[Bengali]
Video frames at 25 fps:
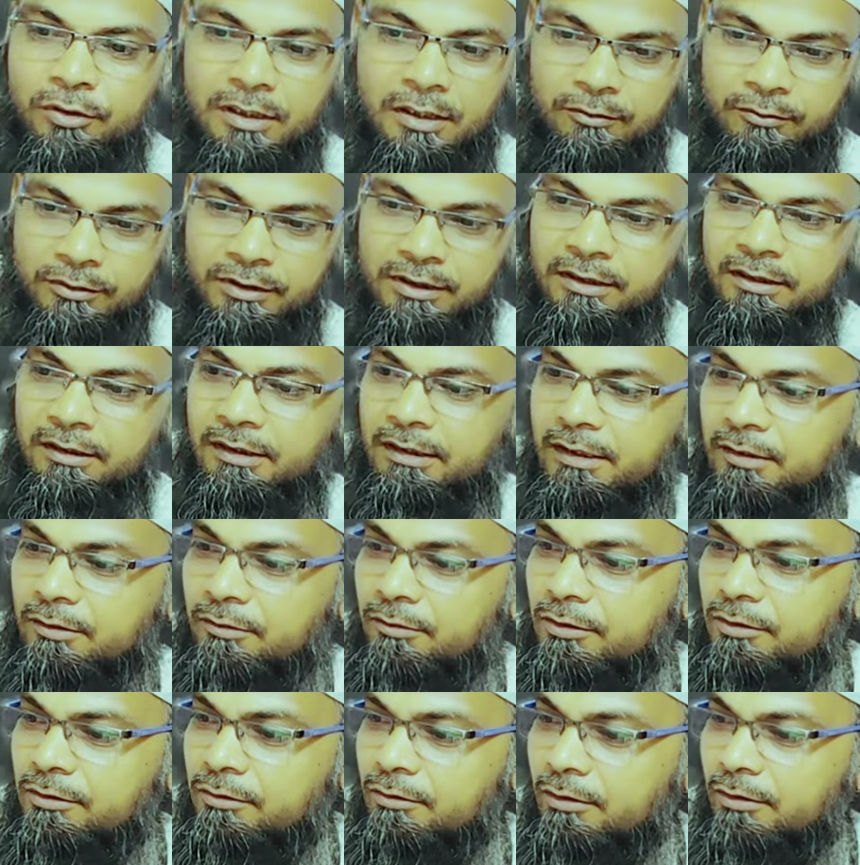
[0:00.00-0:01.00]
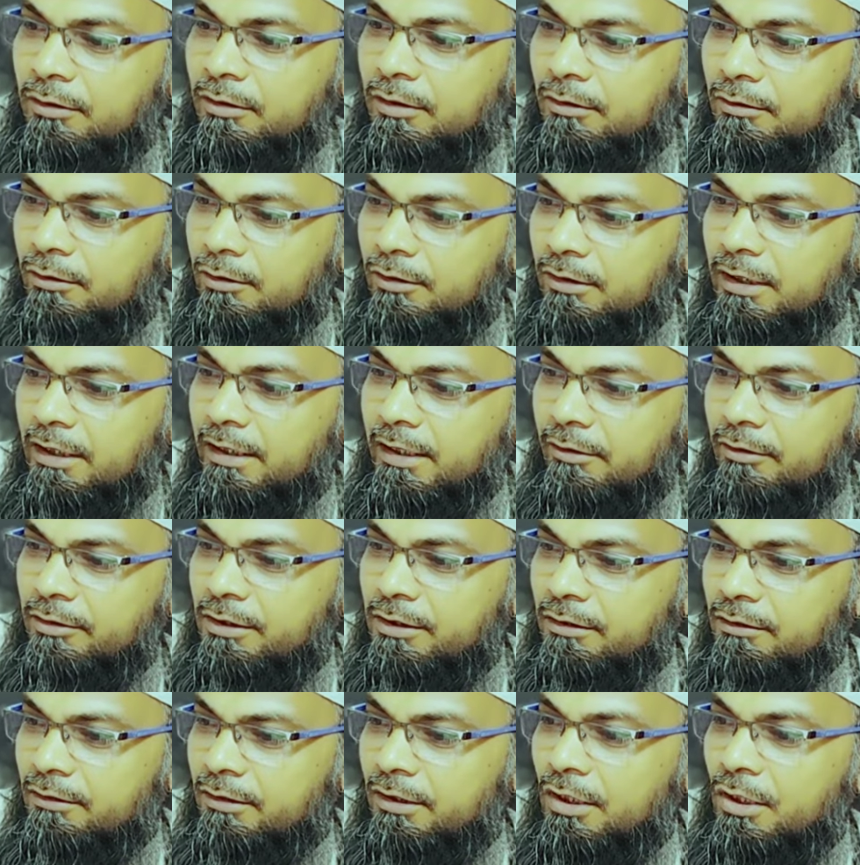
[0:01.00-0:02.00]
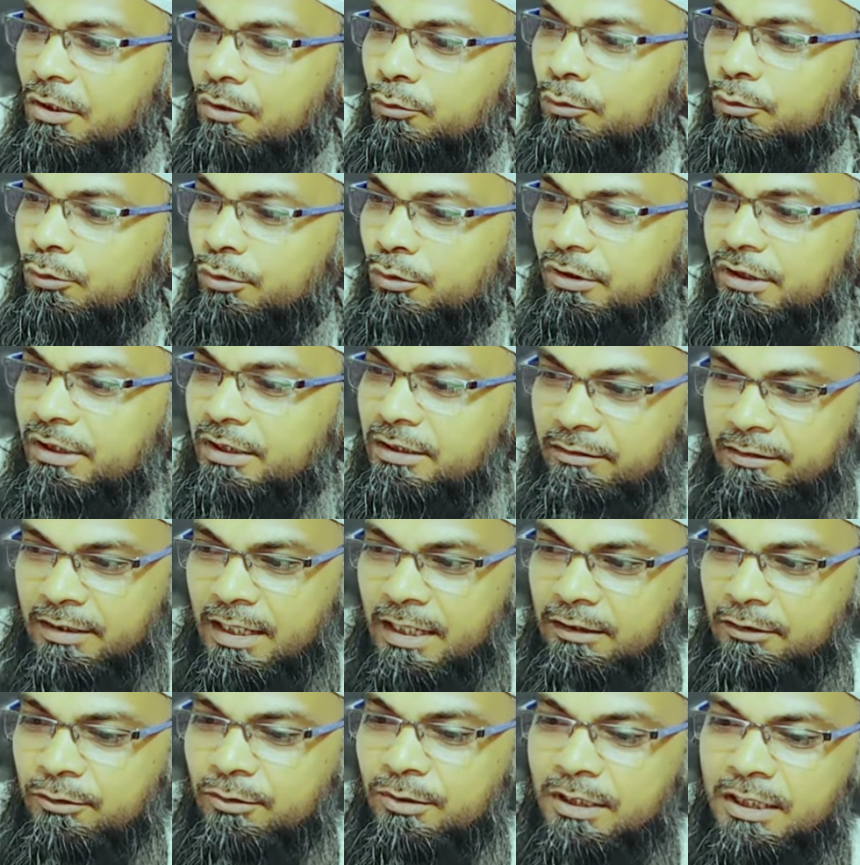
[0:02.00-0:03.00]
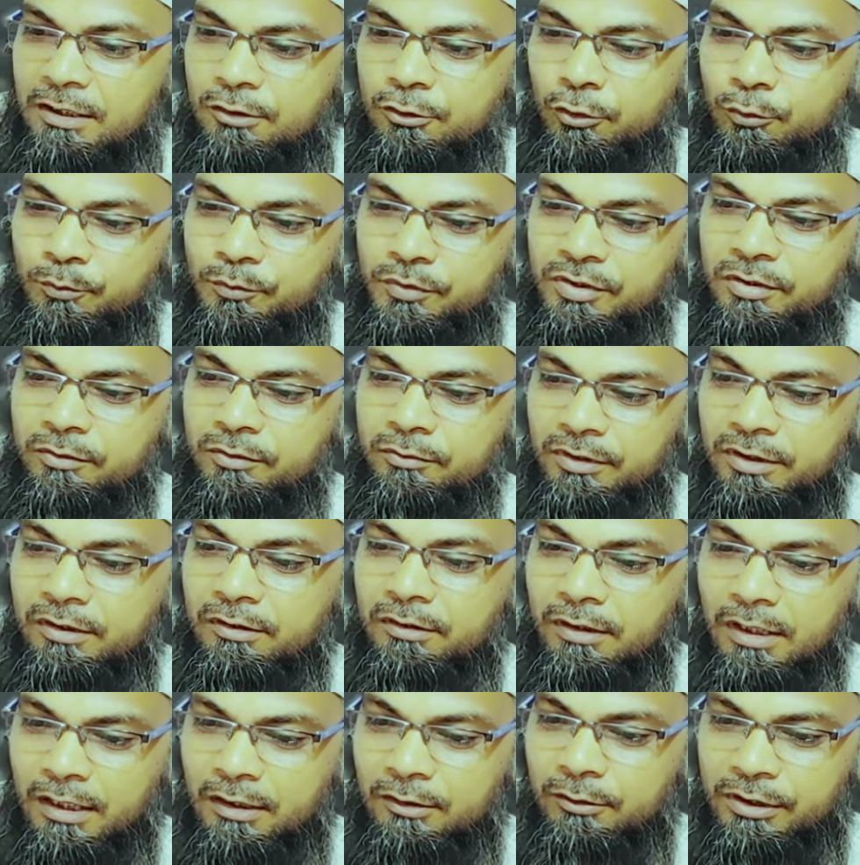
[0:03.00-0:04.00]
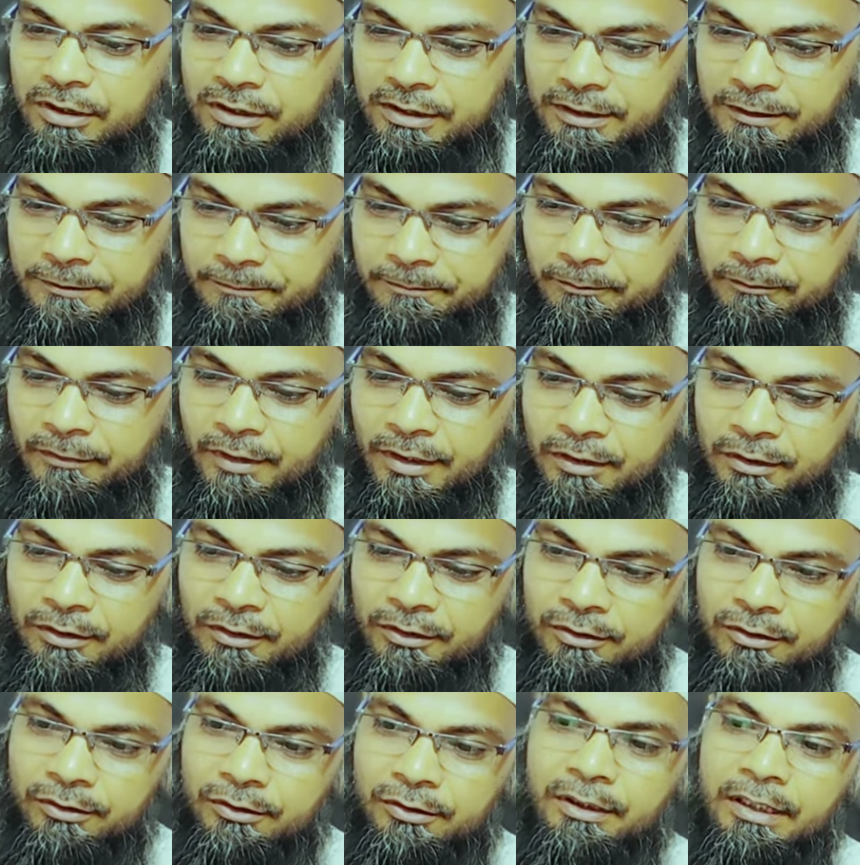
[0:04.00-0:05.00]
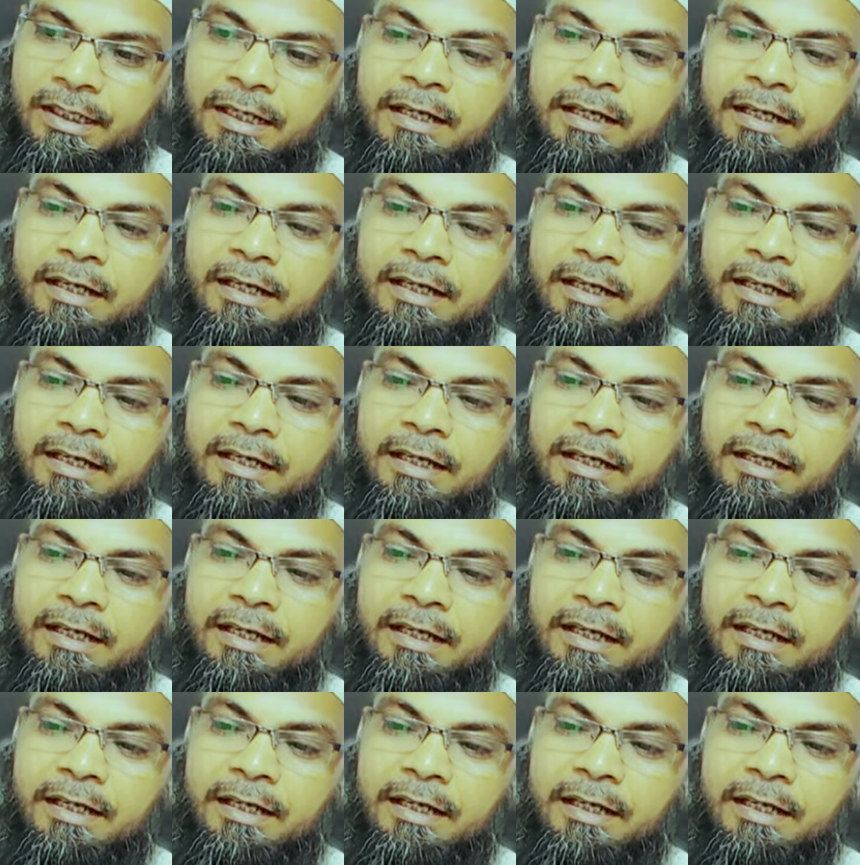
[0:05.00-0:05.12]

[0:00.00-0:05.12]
এটা উনি এটা করতে কত তারিখে করেছেন উনত্রিশ সাত দু হাজার চব্বিশে উনি করেছেন তো